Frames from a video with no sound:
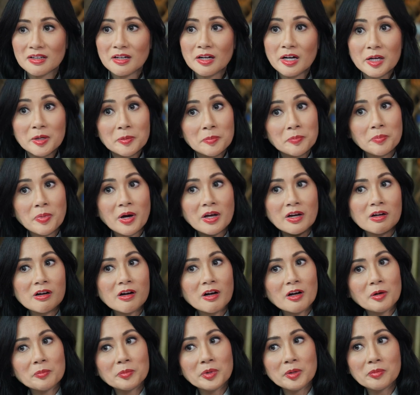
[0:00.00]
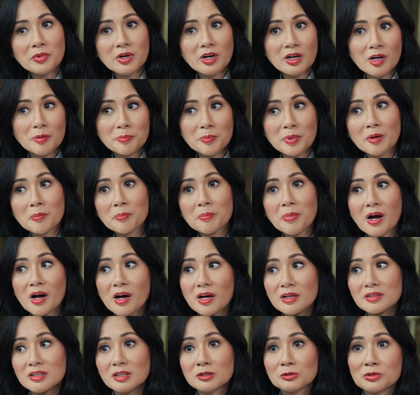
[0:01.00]
Ay, parang nga kami mga
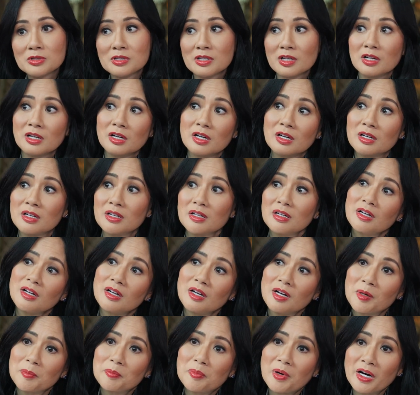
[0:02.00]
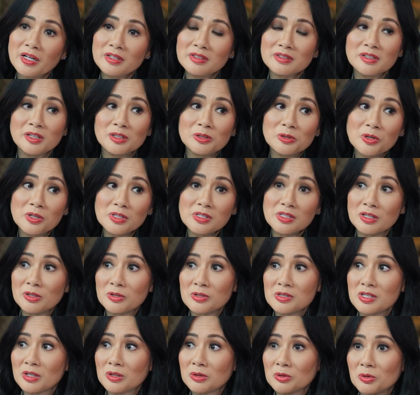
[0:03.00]
kapampangan dito sa part na to,
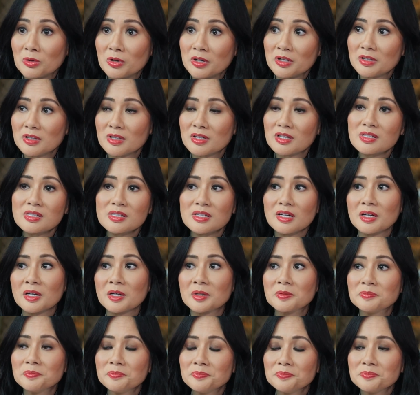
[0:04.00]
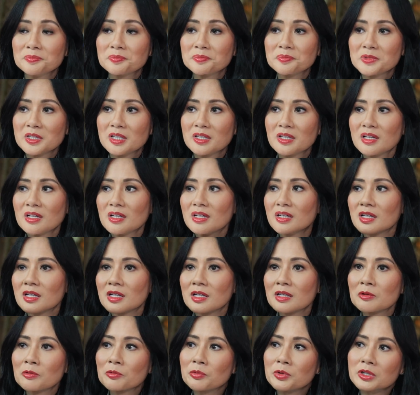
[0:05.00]
dito sa north. Kasi
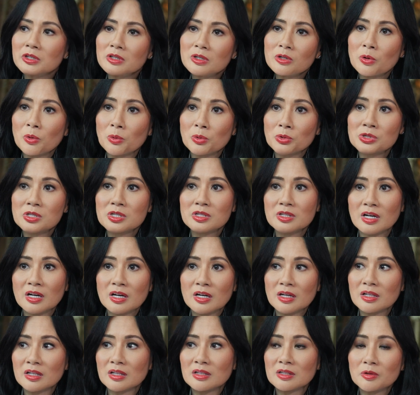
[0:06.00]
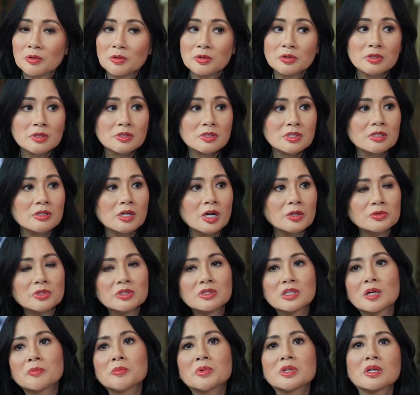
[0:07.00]
we are coastal.
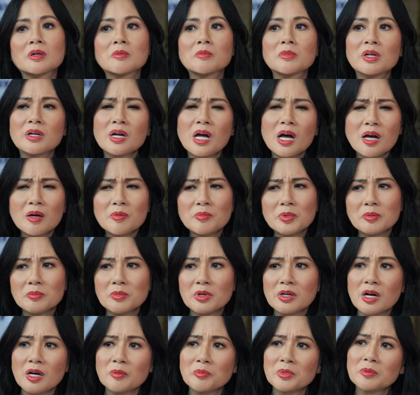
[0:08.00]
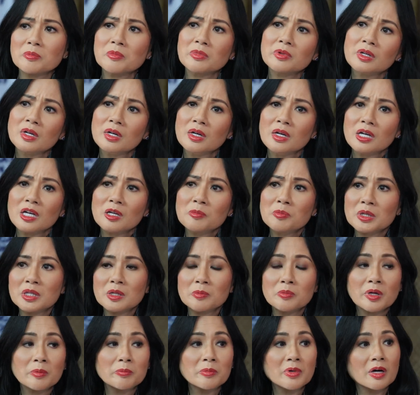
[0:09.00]
Surrounded kami ng maraming maraming
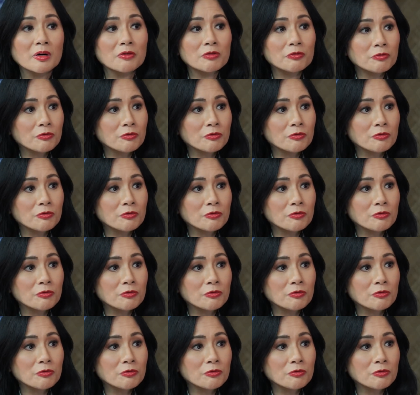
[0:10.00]
iba't ibang mga